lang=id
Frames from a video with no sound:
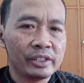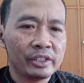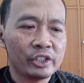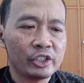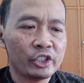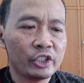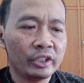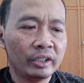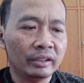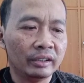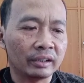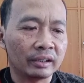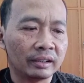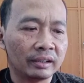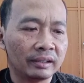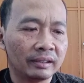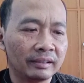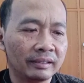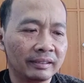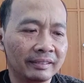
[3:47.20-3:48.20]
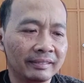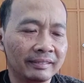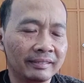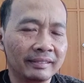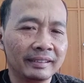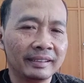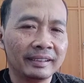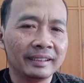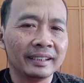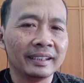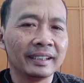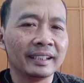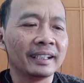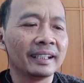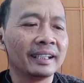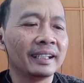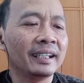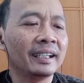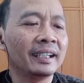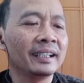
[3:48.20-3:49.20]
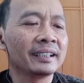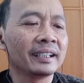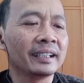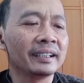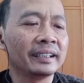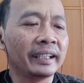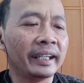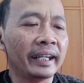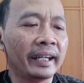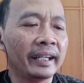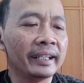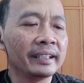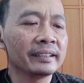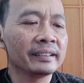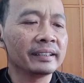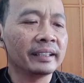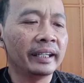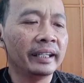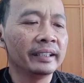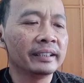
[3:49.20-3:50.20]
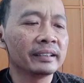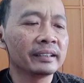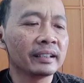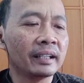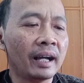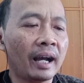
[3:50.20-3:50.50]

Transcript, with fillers: Shirt ya jadi S H